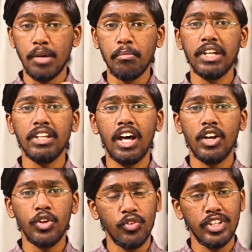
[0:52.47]

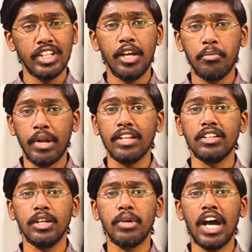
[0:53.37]
సంబంధాలను వెతికే
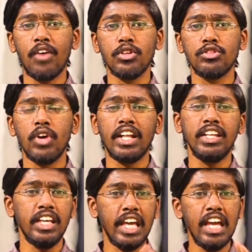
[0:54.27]
ప్రయత్నం కావచ్చు
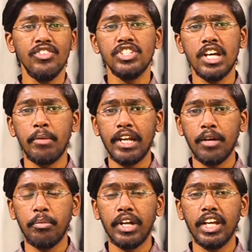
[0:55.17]
అది ఏ
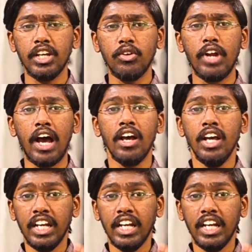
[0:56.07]
విషయమైనప్పటికీ కూడా